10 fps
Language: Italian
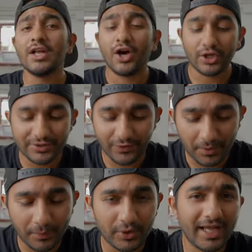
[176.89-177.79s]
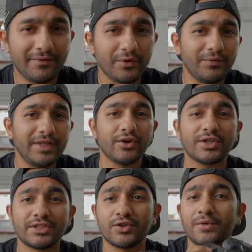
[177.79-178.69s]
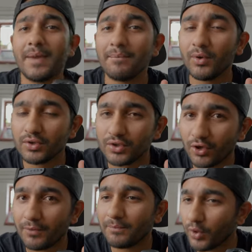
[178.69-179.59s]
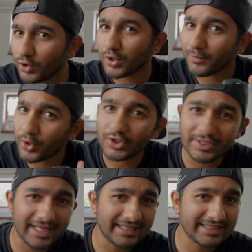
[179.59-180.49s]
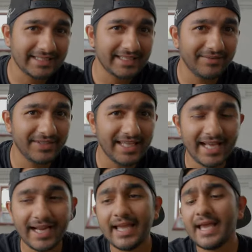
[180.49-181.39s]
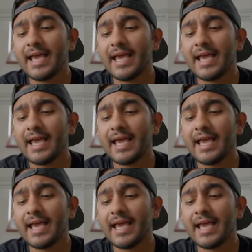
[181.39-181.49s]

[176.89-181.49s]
Oggi voglio portarvi un video che secondo me è molto molto molto interessante da vedere